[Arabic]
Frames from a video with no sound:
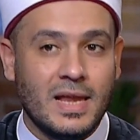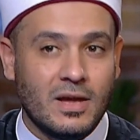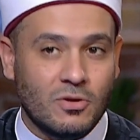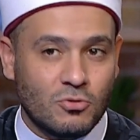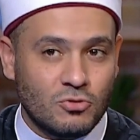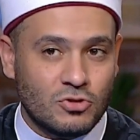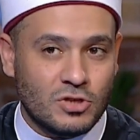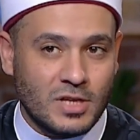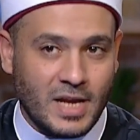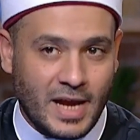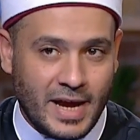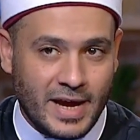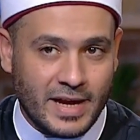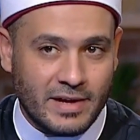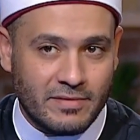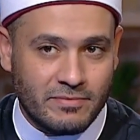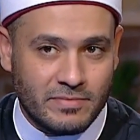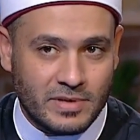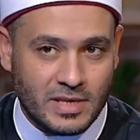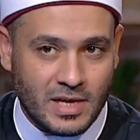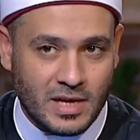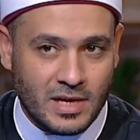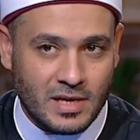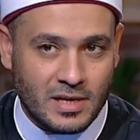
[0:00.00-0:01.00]
يجوز الحالف
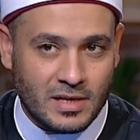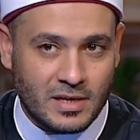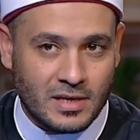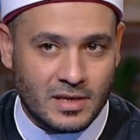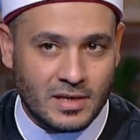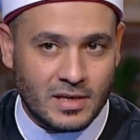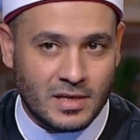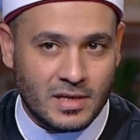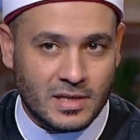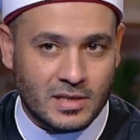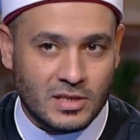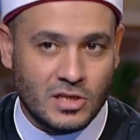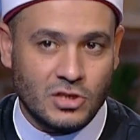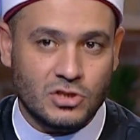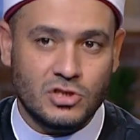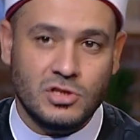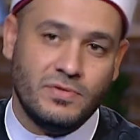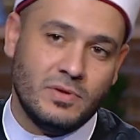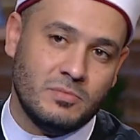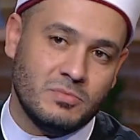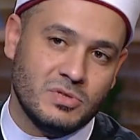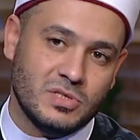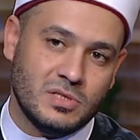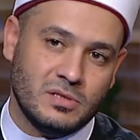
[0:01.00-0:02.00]
بده ده
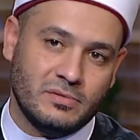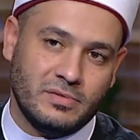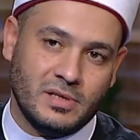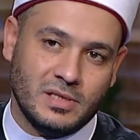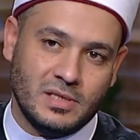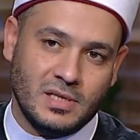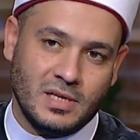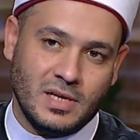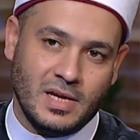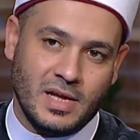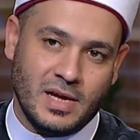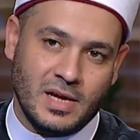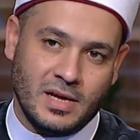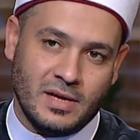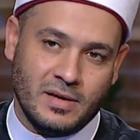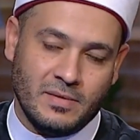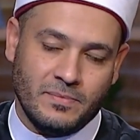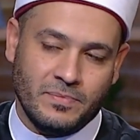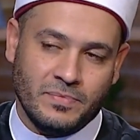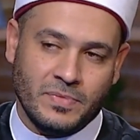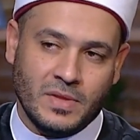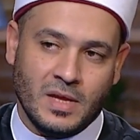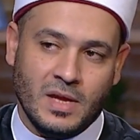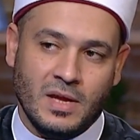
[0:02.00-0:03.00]
صفة من صفات الله
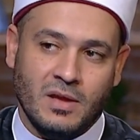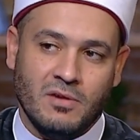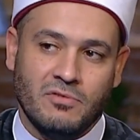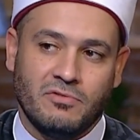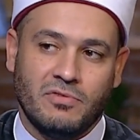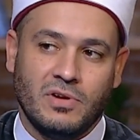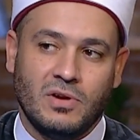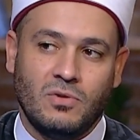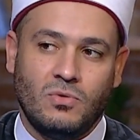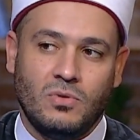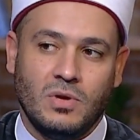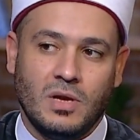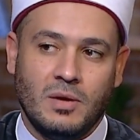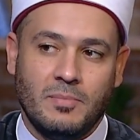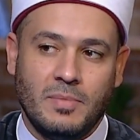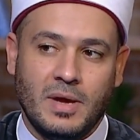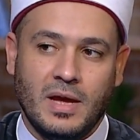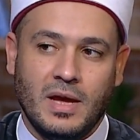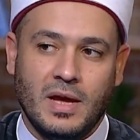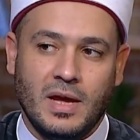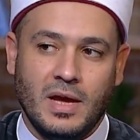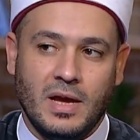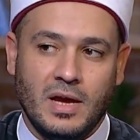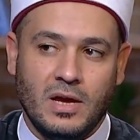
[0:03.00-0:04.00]

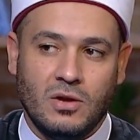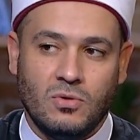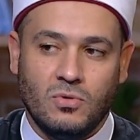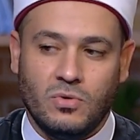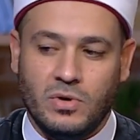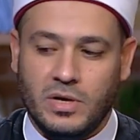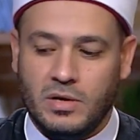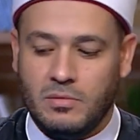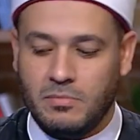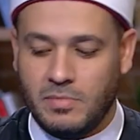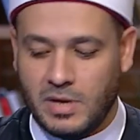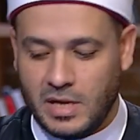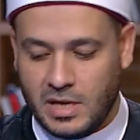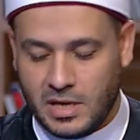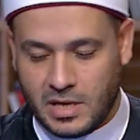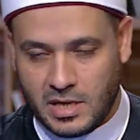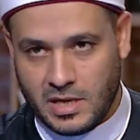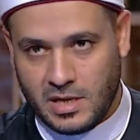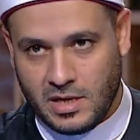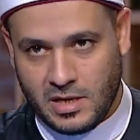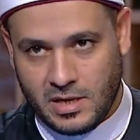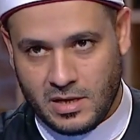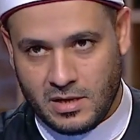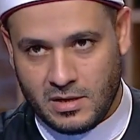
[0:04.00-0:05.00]
فالعلماء قالوا
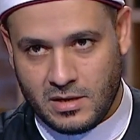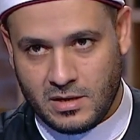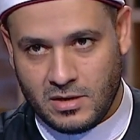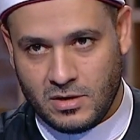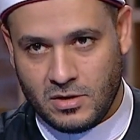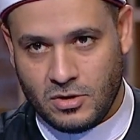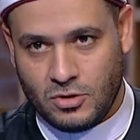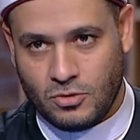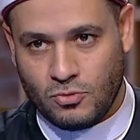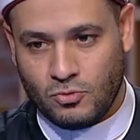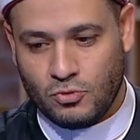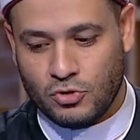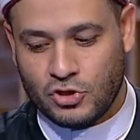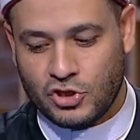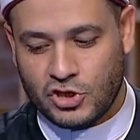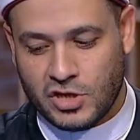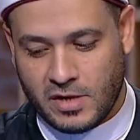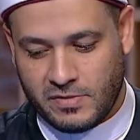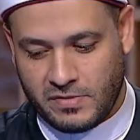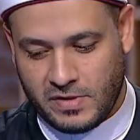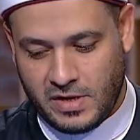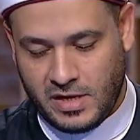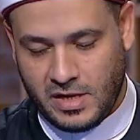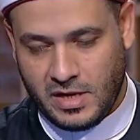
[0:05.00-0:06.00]
المالكية
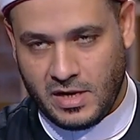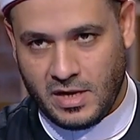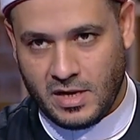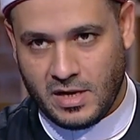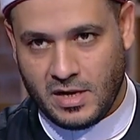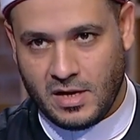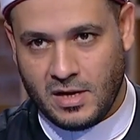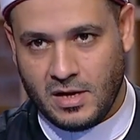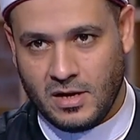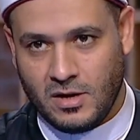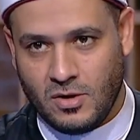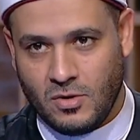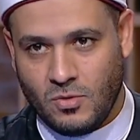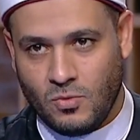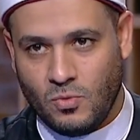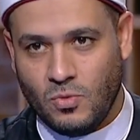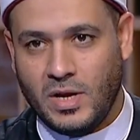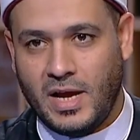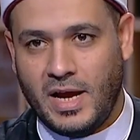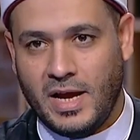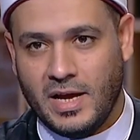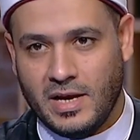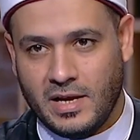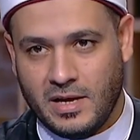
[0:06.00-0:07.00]
والشافعية
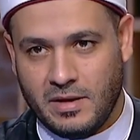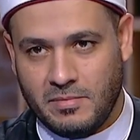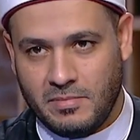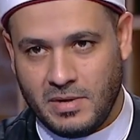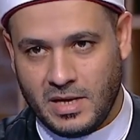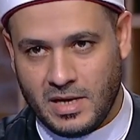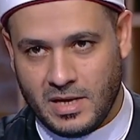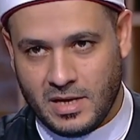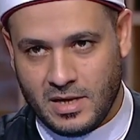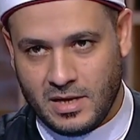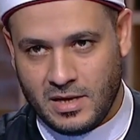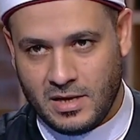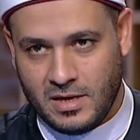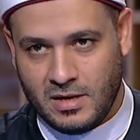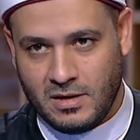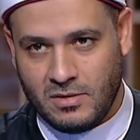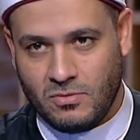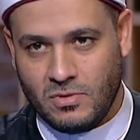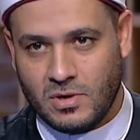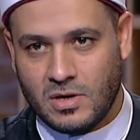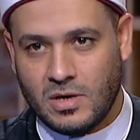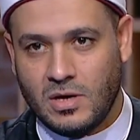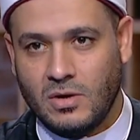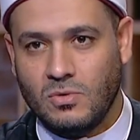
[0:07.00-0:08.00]
والحنابلة
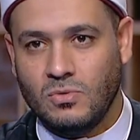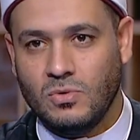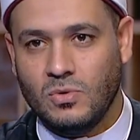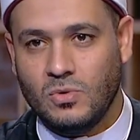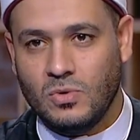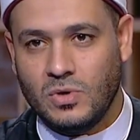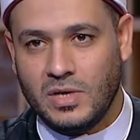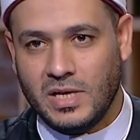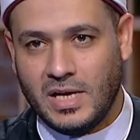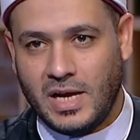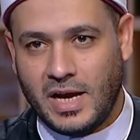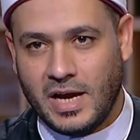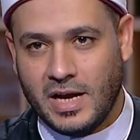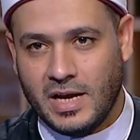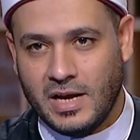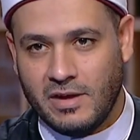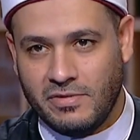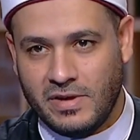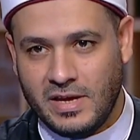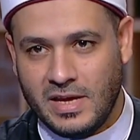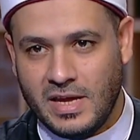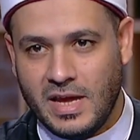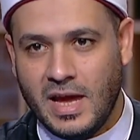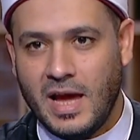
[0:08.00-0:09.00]
وقول
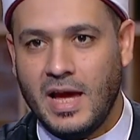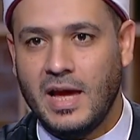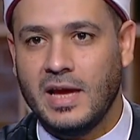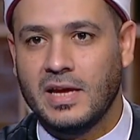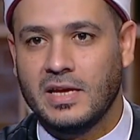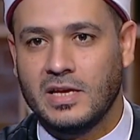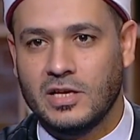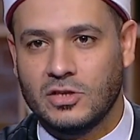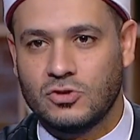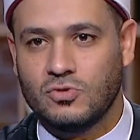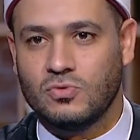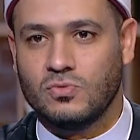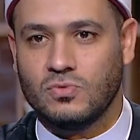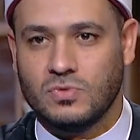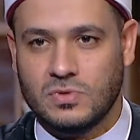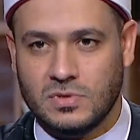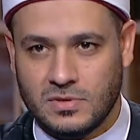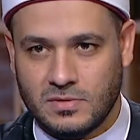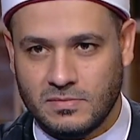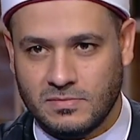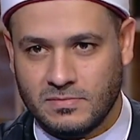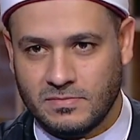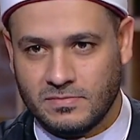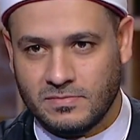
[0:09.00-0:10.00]
للحنفية
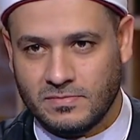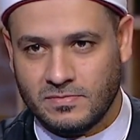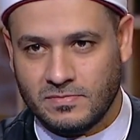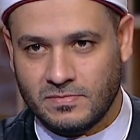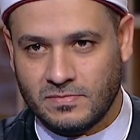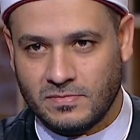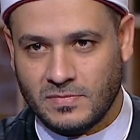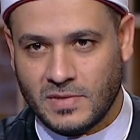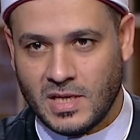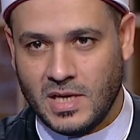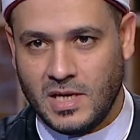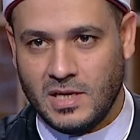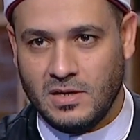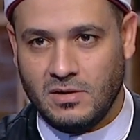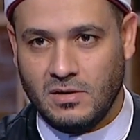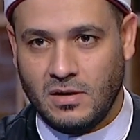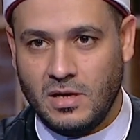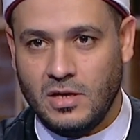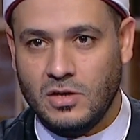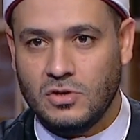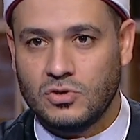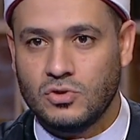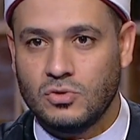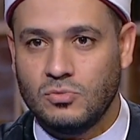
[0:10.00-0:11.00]
يجوز يعني
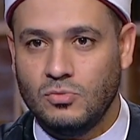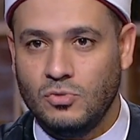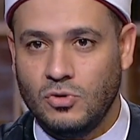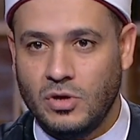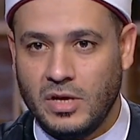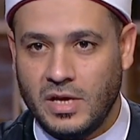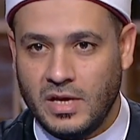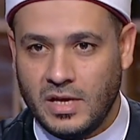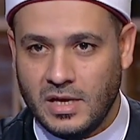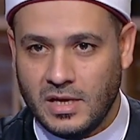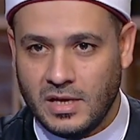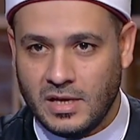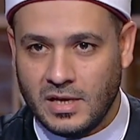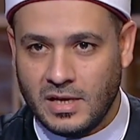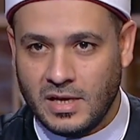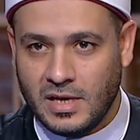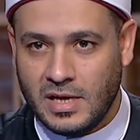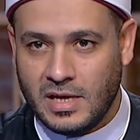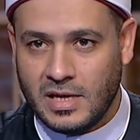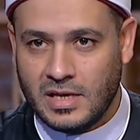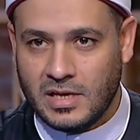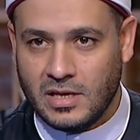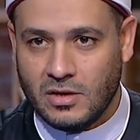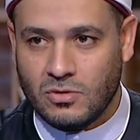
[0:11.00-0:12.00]
رأي الجمهور إيه
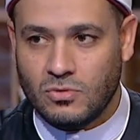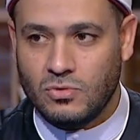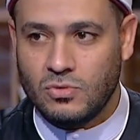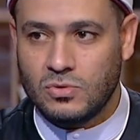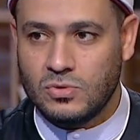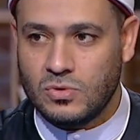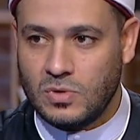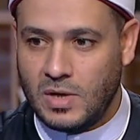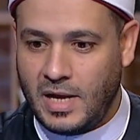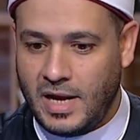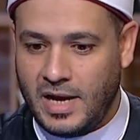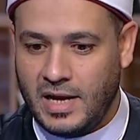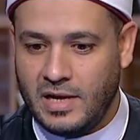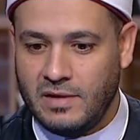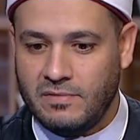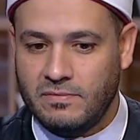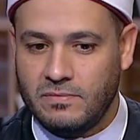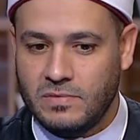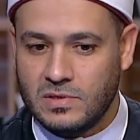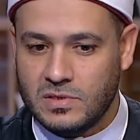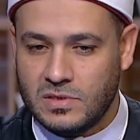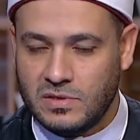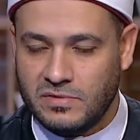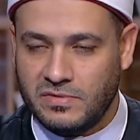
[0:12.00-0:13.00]
يجوز
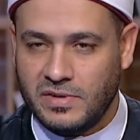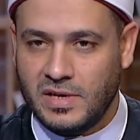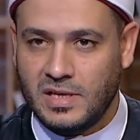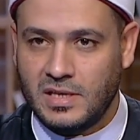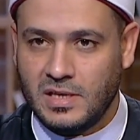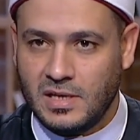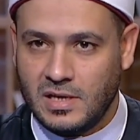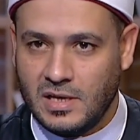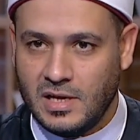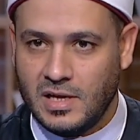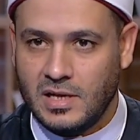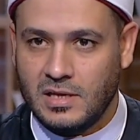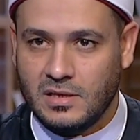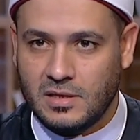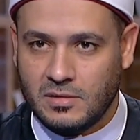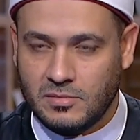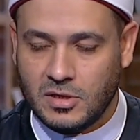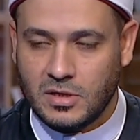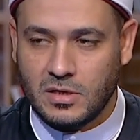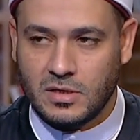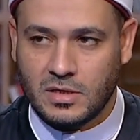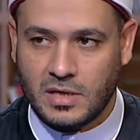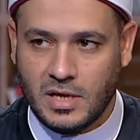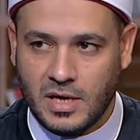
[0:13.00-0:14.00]
الحلف بصفات الله
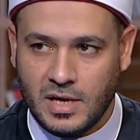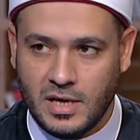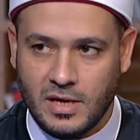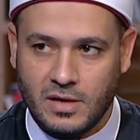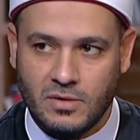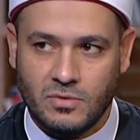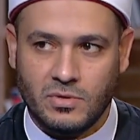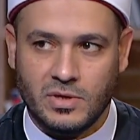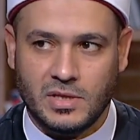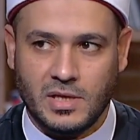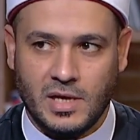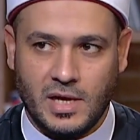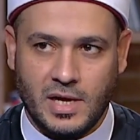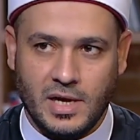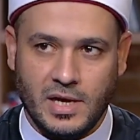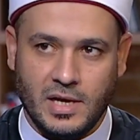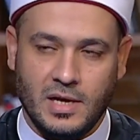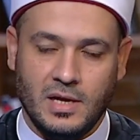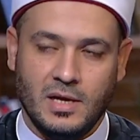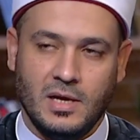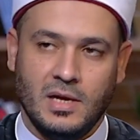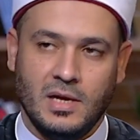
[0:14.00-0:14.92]
تبارك وتعالى